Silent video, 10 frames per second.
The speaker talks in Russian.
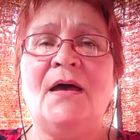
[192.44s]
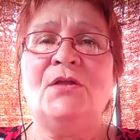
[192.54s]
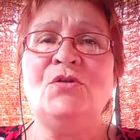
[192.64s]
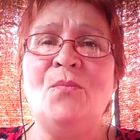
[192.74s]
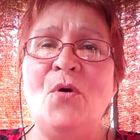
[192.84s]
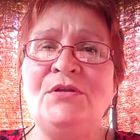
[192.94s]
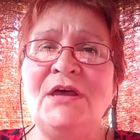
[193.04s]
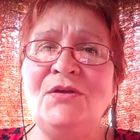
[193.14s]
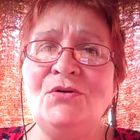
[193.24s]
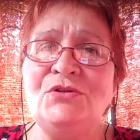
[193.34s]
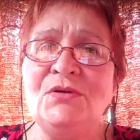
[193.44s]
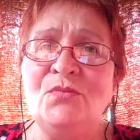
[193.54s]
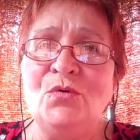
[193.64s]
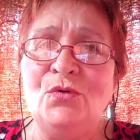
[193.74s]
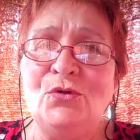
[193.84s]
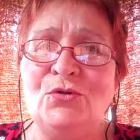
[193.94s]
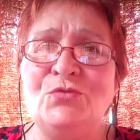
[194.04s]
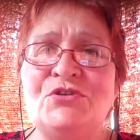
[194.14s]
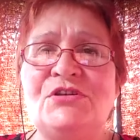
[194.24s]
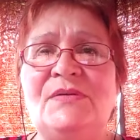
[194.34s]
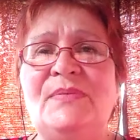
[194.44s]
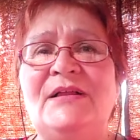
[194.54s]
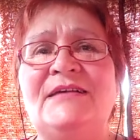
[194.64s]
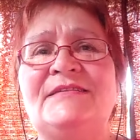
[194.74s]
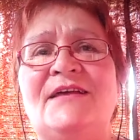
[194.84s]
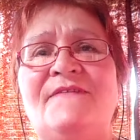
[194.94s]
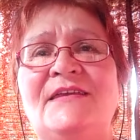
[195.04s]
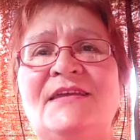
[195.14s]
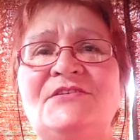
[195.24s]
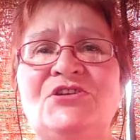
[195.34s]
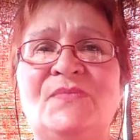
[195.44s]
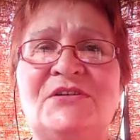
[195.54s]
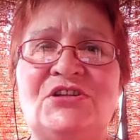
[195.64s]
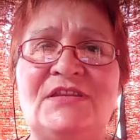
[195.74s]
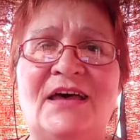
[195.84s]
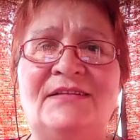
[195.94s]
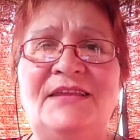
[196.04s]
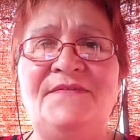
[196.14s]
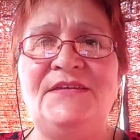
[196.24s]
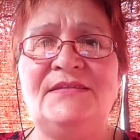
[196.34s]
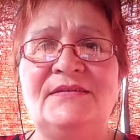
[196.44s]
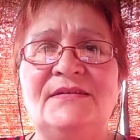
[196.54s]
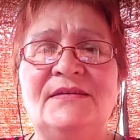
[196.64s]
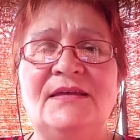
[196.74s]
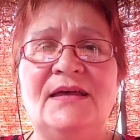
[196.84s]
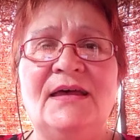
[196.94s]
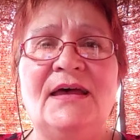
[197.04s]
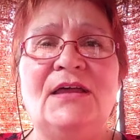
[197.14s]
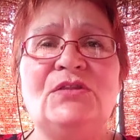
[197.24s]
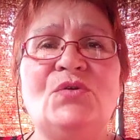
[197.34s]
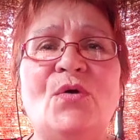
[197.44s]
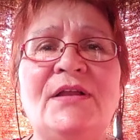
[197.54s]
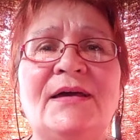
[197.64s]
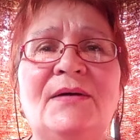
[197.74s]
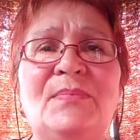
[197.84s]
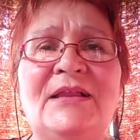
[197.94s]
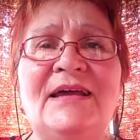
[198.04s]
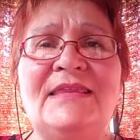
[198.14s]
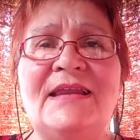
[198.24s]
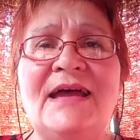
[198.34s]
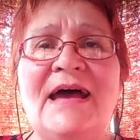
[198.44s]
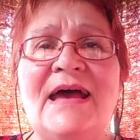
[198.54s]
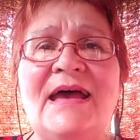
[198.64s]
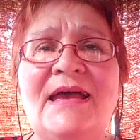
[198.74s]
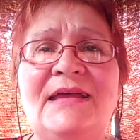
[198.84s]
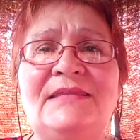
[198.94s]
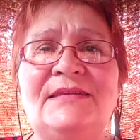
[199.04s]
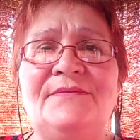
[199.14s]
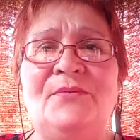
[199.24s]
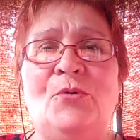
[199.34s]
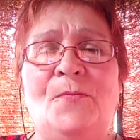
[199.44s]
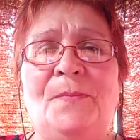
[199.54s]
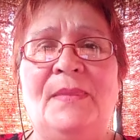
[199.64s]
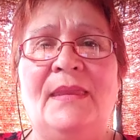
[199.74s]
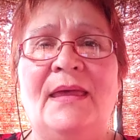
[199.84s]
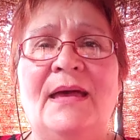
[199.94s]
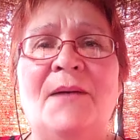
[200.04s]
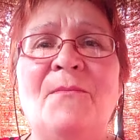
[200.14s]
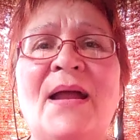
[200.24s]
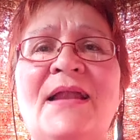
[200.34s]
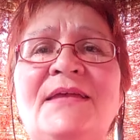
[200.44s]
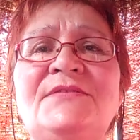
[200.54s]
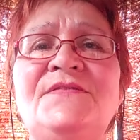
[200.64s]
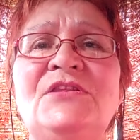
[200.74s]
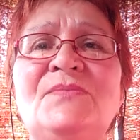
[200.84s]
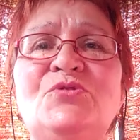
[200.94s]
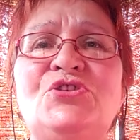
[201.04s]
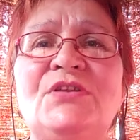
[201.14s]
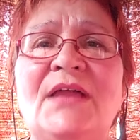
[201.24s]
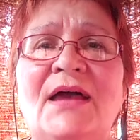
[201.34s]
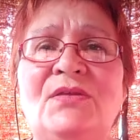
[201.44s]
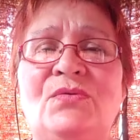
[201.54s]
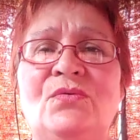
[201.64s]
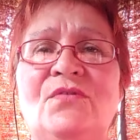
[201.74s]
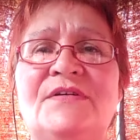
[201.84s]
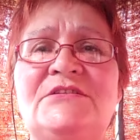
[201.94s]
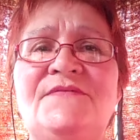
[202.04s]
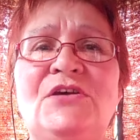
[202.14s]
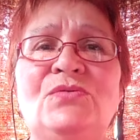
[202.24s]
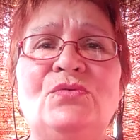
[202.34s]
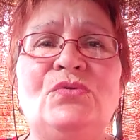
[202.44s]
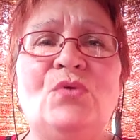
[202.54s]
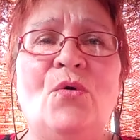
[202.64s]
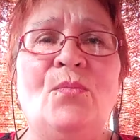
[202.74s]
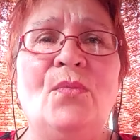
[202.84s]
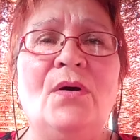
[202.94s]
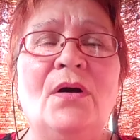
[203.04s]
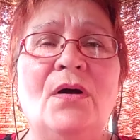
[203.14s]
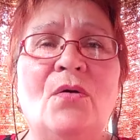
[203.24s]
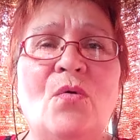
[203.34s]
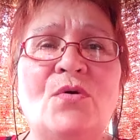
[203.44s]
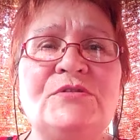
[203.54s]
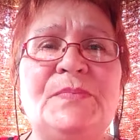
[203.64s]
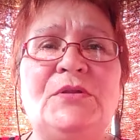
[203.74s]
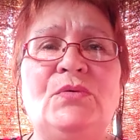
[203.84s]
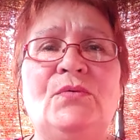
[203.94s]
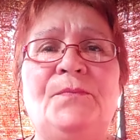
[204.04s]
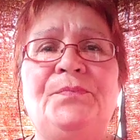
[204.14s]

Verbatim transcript: Но Бог дает ему лучшее благословение, чем ожидал Давид. Только благодаря этому молитвенному желанию воздвигнуть дом Господу,